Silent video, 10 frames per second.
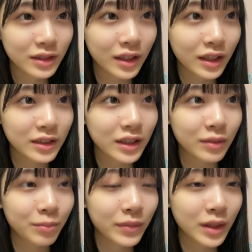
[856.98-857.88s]
なんかさ
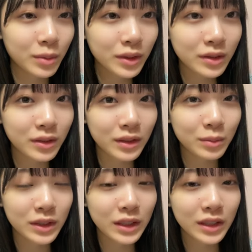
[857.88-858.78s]
手袋で
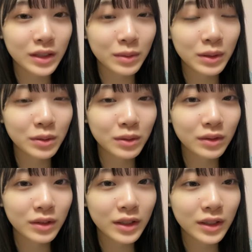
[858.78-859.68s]
もさスマホ
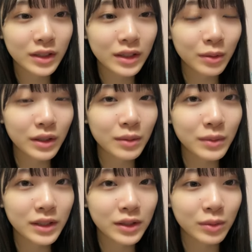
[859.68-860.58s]
触れ
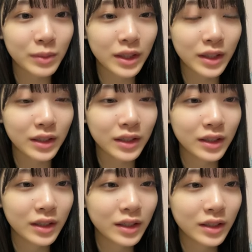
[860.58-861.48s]
ますよみたいな
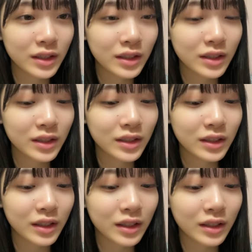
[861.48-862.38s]

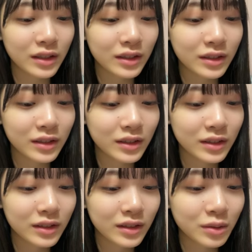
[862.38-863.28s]
なんか
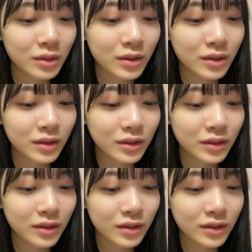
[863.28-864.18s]
そういう
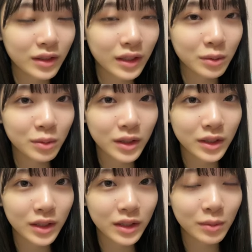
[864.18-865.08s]
加工が
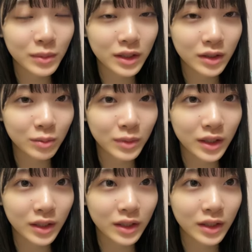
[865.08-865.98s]
されてますよみ
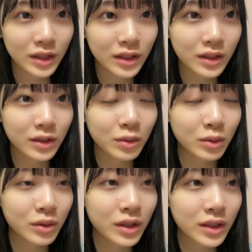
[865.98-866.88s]
たいなのを
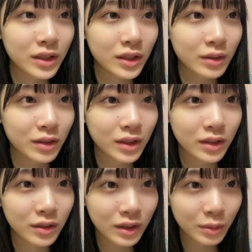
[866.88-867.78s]
売りにして売って
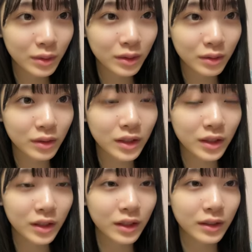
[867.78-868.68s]
る手袋ってあっ
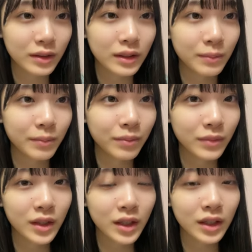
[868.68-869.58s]
たけどさ
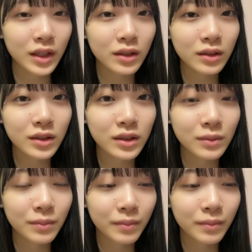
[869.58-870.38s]
なんか結局